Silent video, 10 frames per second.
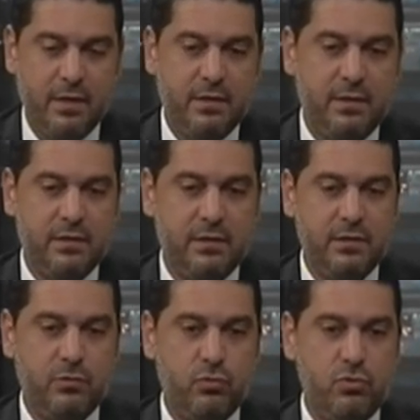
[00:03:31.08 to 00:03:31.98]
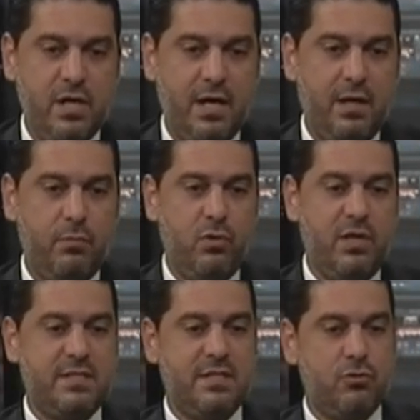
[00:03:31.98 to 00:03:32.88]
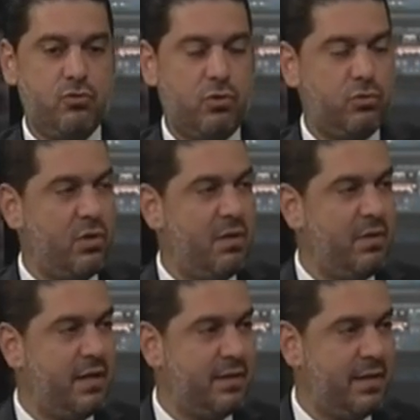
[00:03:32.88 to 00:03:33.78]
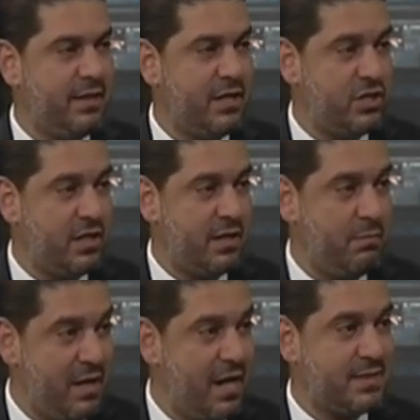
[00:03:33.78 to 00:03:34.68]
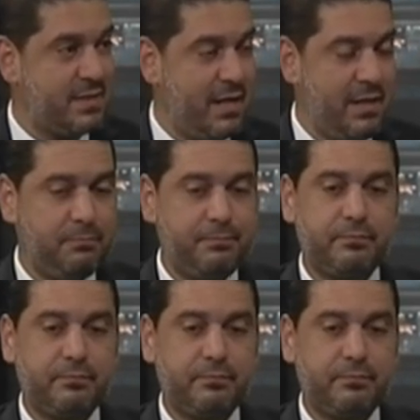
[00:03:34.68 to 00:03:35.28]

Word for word: e, dünya böylesine zor dönemlerden geçerken bilhassa